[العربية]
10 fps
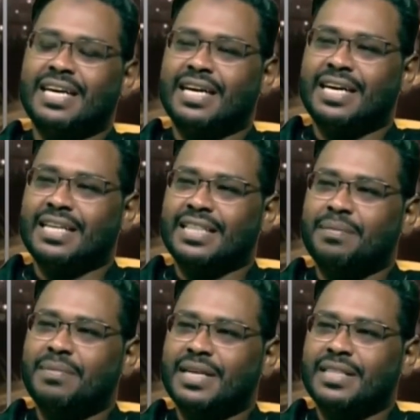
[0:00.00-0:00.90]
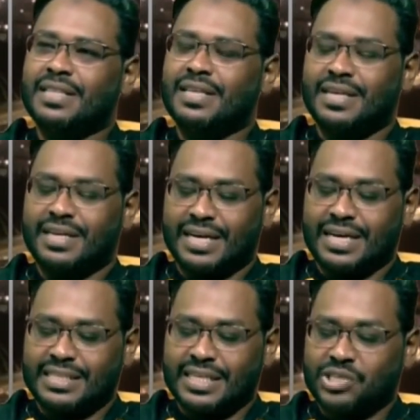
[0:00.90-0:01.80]
آه، طبعا
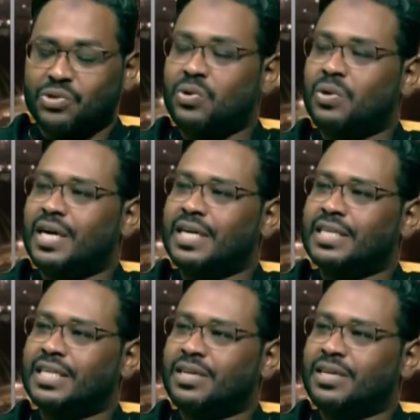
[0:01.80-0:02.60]
أساس كل حاجة